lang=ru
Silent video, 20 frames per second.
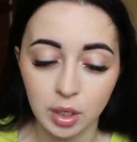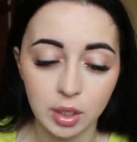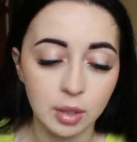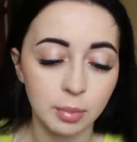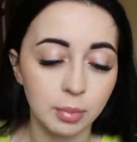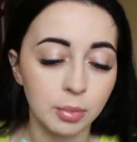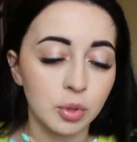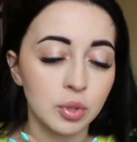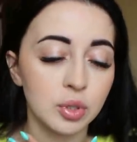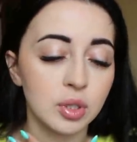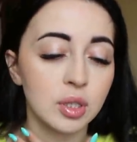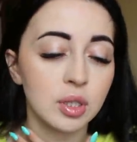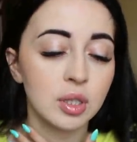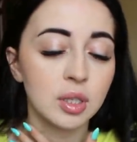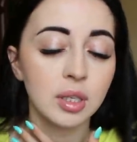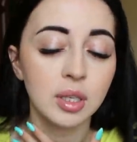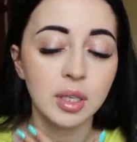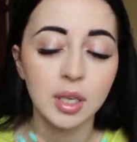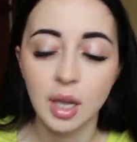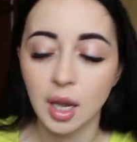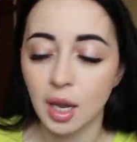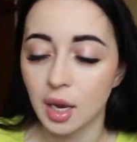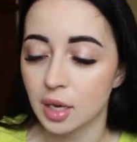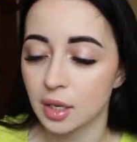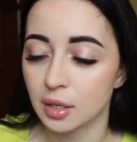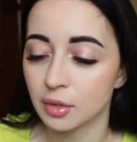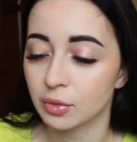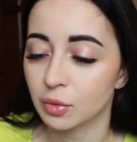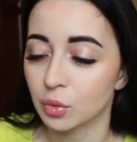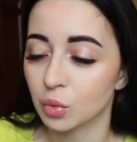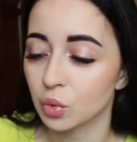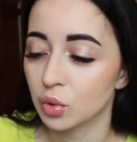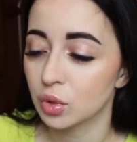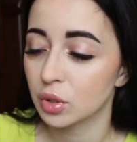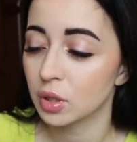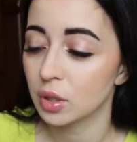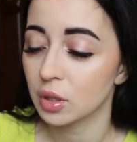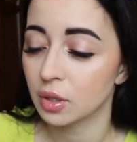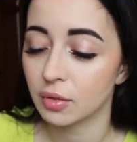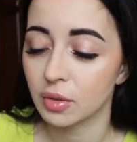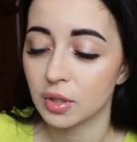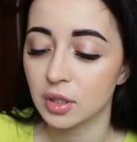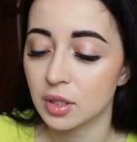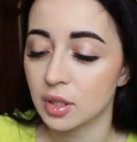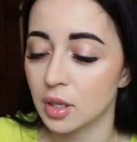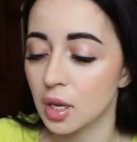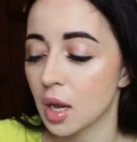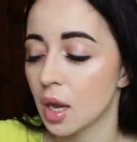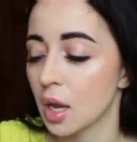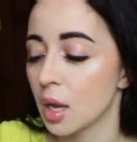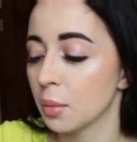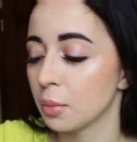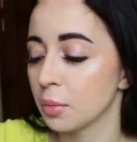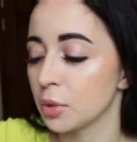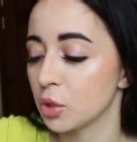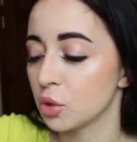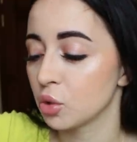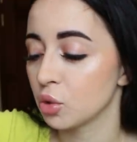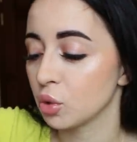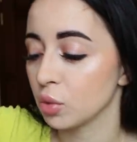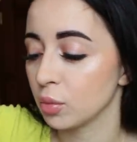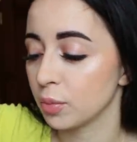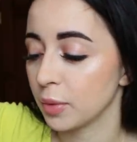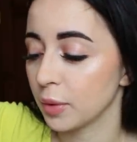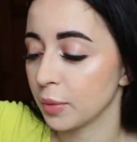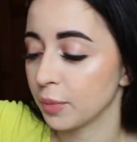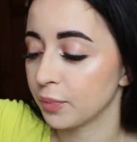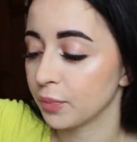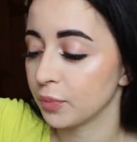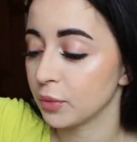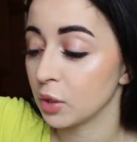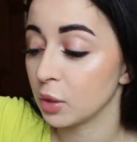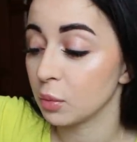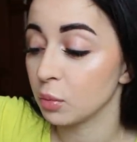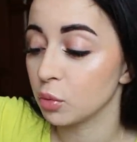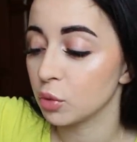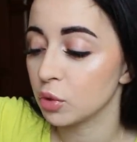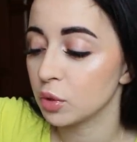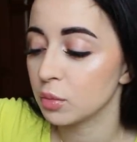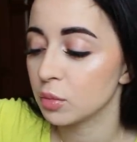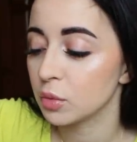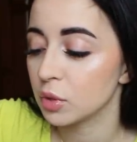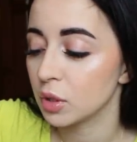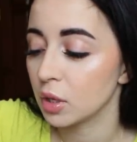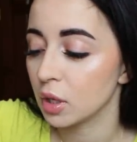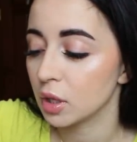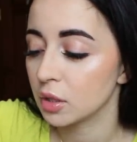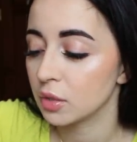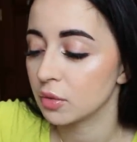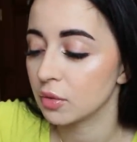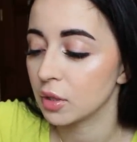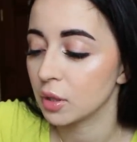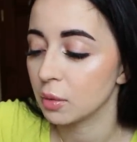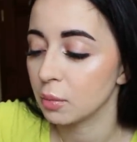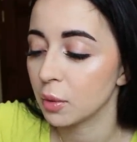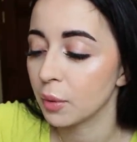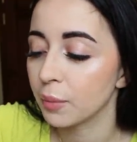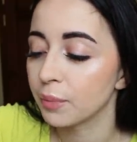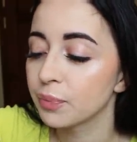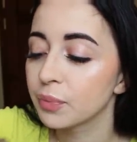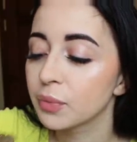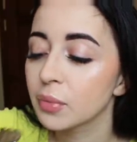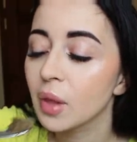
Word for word: Это просто нереально вкусно. И давайте приступим. Не будем терять время.